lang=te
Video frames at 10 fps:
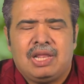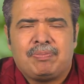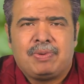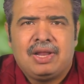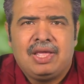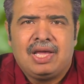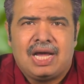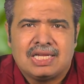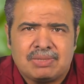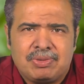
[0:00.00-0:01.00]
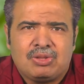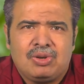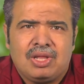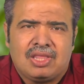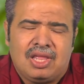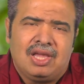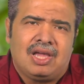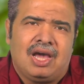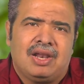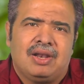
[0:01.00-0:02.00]
ఏర్పడే అసమతుల్యతయే
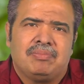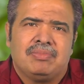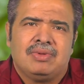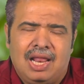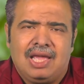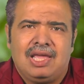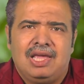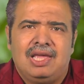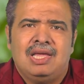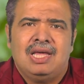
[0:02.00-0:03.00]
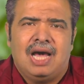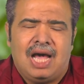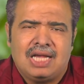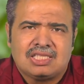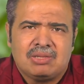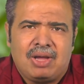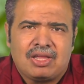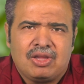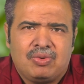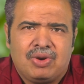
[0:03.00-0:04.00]
కారణం అలాగే
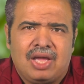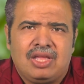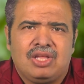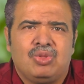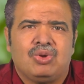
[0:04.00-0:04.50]
ఆస్తమాకి కూడా ఈ